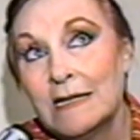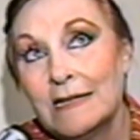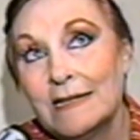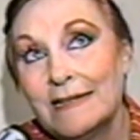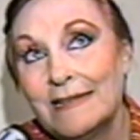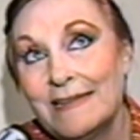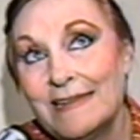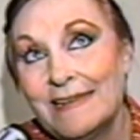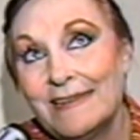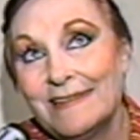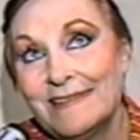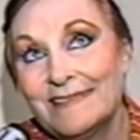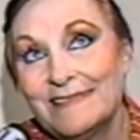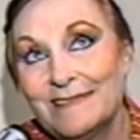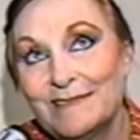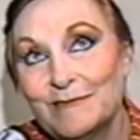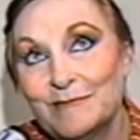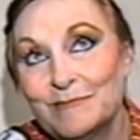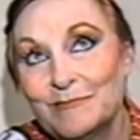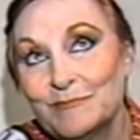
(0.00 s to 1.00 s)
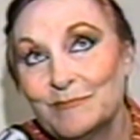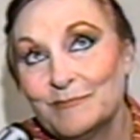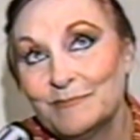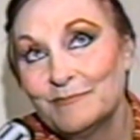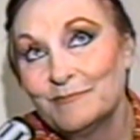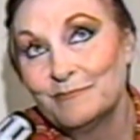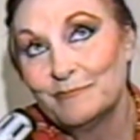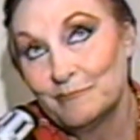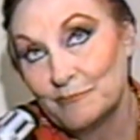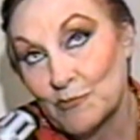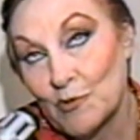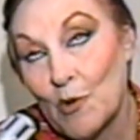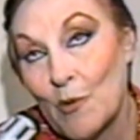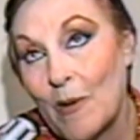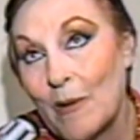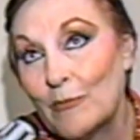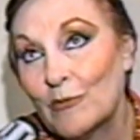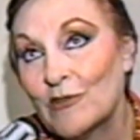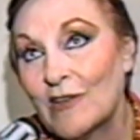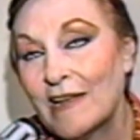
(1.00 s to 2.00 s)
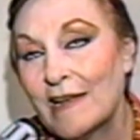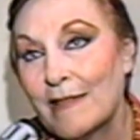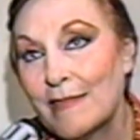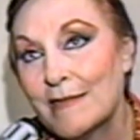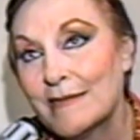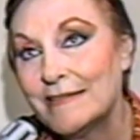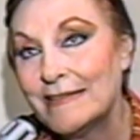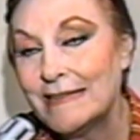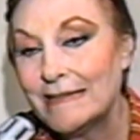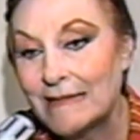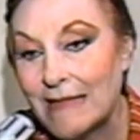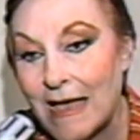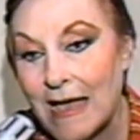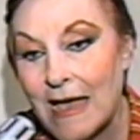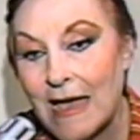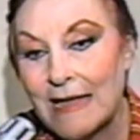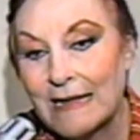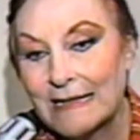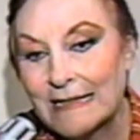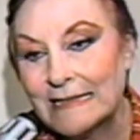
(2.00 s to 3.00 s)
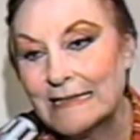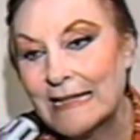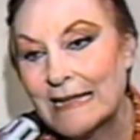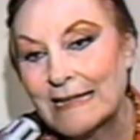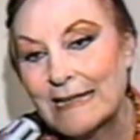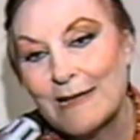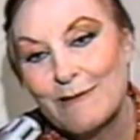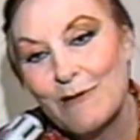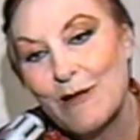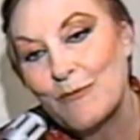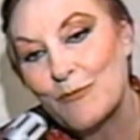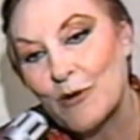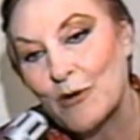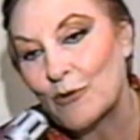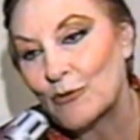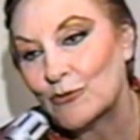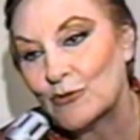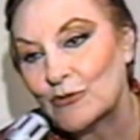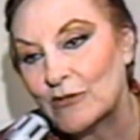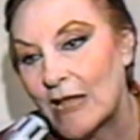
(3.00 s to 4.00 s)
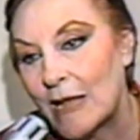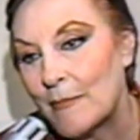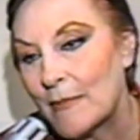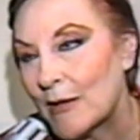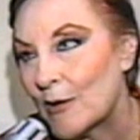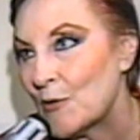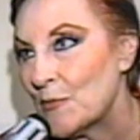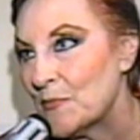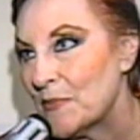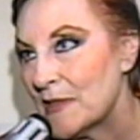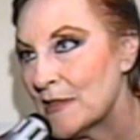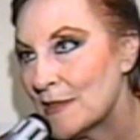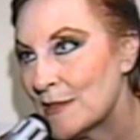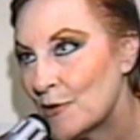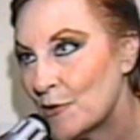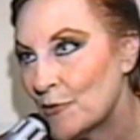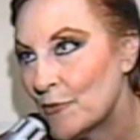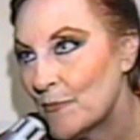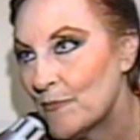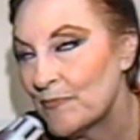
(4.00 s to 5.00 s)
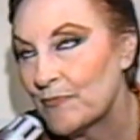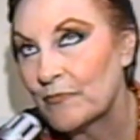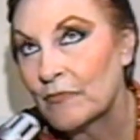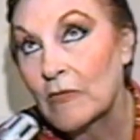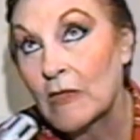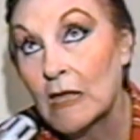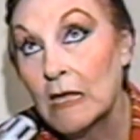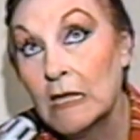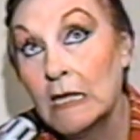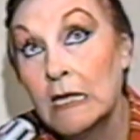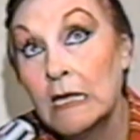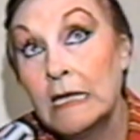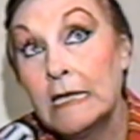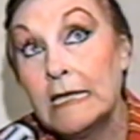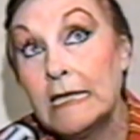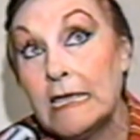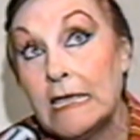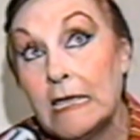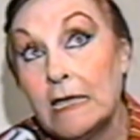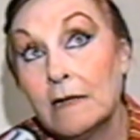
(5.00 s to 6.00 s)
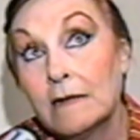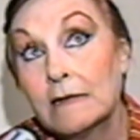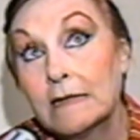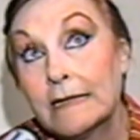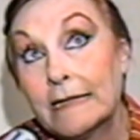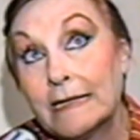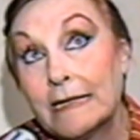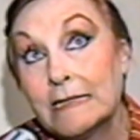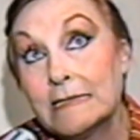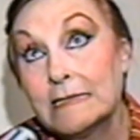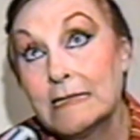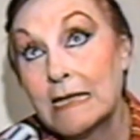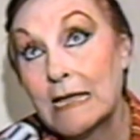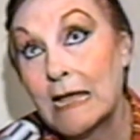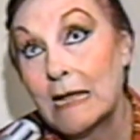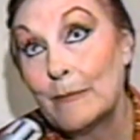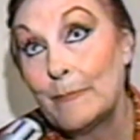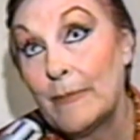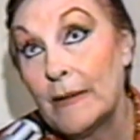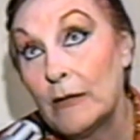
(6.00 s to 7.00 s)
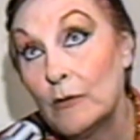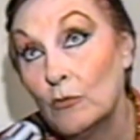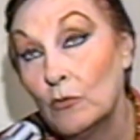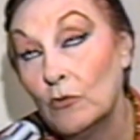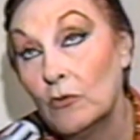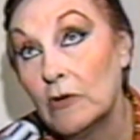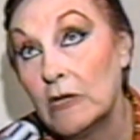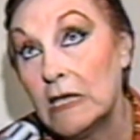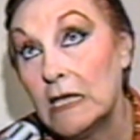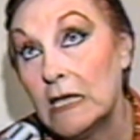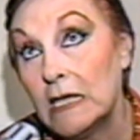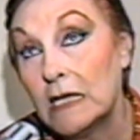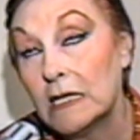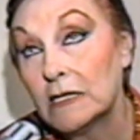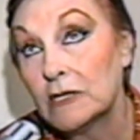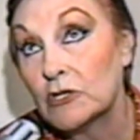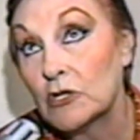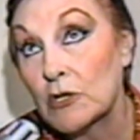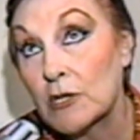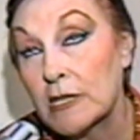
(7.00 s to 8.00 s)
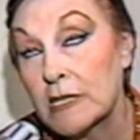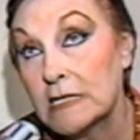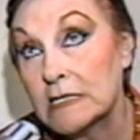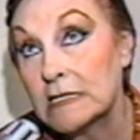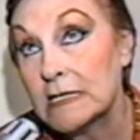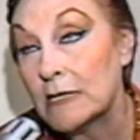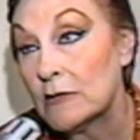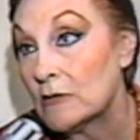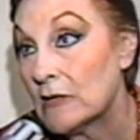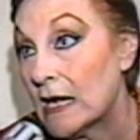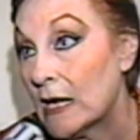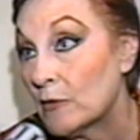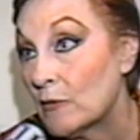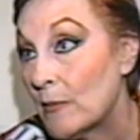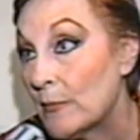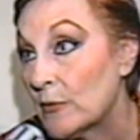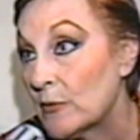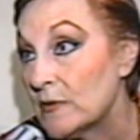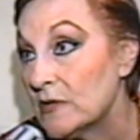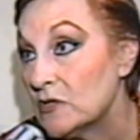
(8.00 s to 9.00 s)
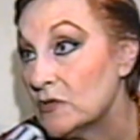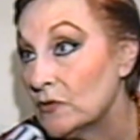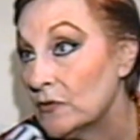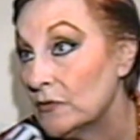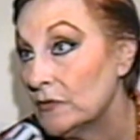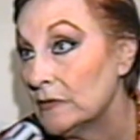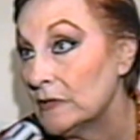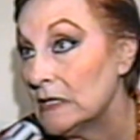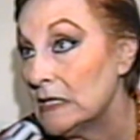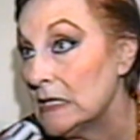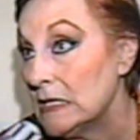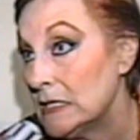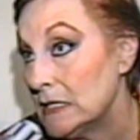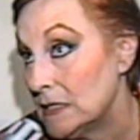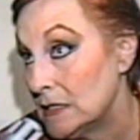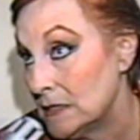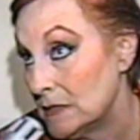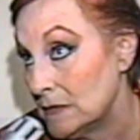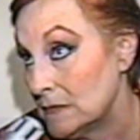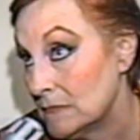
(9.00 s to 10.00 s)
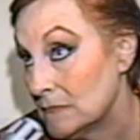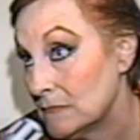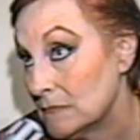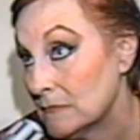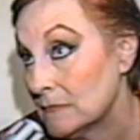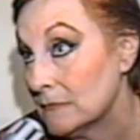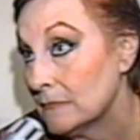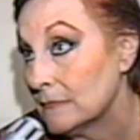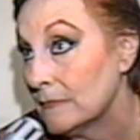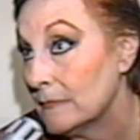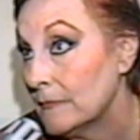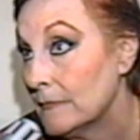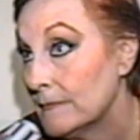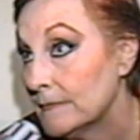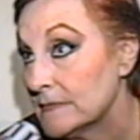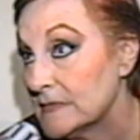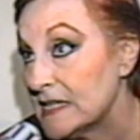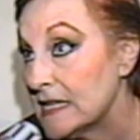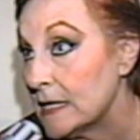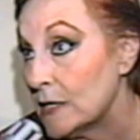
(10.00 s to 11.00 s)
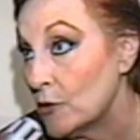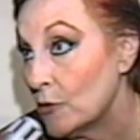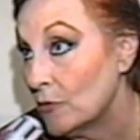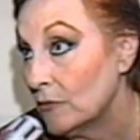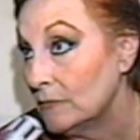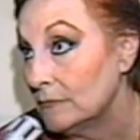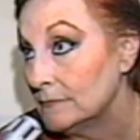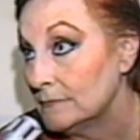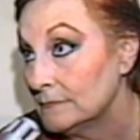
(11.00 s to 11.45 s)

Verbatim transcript: Eh, nos vamos a necesitar, qué tal, qué cual. Bueno, total, me convenció. Y regresé al Perú y entonces Leonardo aprovechó y siguió.